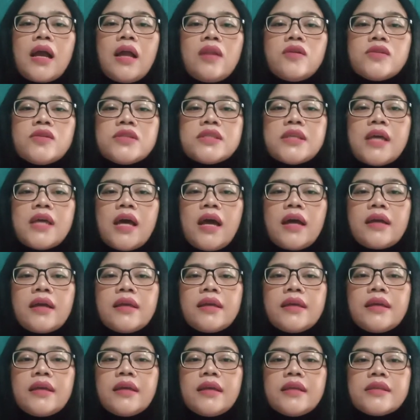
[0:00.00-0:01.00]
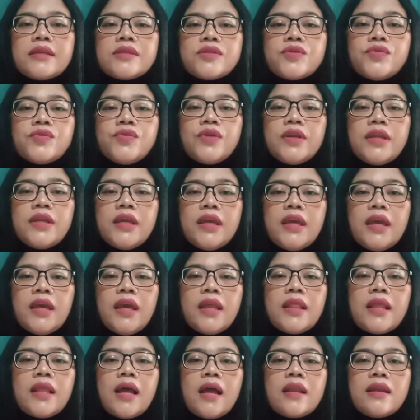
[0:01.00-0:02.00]
Kalau saat
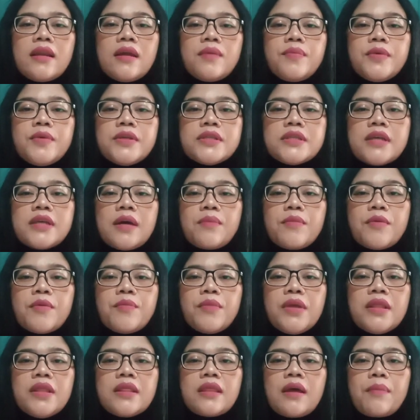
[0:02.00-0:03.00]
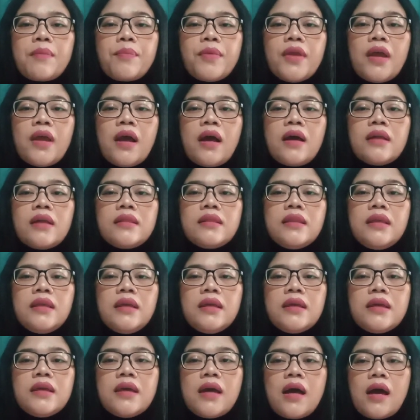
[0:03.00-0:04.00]
sulit, Anda bisa meminta pihak
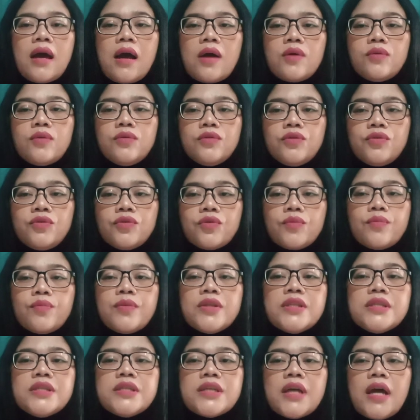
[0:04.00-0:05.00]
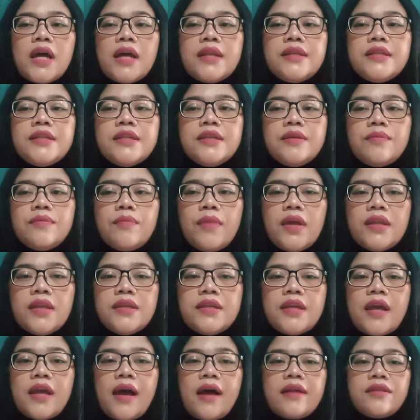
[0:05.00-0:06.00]
ketiga untuk menjadi
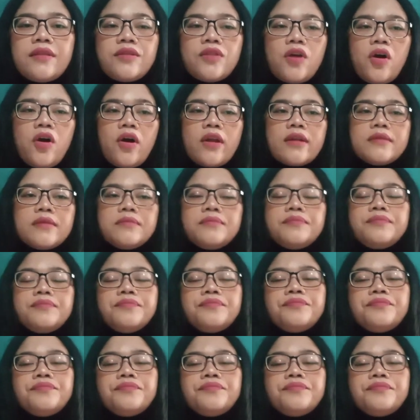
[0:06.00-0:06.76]
mediator.